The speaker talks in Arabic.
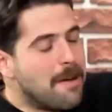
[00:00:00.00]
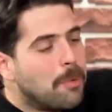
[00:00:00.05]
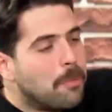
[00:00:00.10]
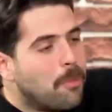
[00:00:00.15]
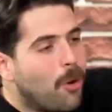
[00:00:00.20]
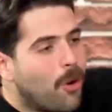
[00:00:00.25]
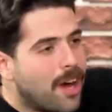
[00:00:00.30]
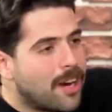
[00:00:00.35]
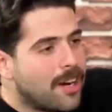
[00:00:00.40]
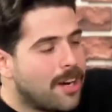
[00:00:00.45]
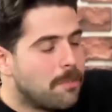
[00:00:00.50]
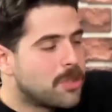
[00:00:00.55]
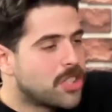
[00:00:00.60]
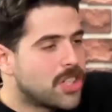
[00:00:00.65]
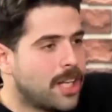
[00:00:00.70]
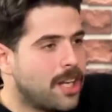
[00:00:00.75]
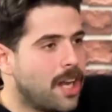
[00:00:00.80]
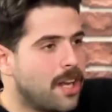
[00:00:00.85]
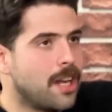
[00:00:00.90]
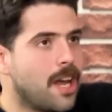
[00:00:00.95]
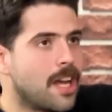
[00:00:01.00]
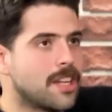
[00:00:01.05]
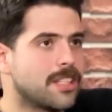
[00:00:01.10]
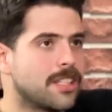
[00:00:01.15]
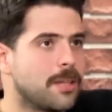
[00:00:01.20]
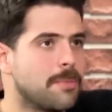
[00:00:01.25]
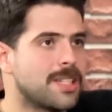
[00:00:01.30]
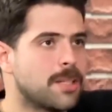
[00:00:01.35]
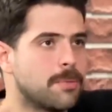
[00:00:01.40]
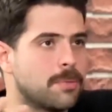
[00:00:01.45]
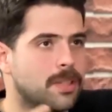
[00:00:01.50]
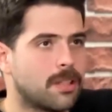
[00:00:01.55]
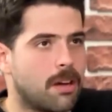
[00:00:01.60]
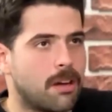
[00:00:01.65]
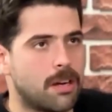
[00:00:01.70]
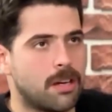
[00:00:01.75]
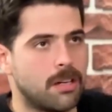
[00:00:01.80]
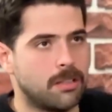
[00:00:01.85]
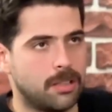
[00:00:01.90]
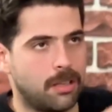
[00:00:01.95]
مقارنه مش كده لا عشان انت بس
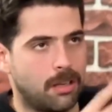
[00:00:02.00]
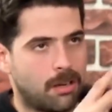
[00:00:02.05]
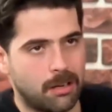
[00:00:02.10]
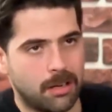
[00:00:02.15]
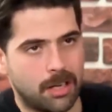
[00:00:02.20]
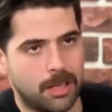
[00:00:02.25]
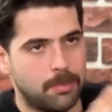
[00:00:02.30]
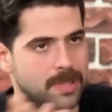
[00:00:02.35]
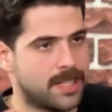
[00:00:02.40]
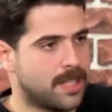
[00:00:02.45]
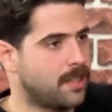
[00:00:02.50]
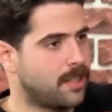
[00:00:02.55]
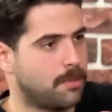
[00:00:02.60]
بتقارن راجل بست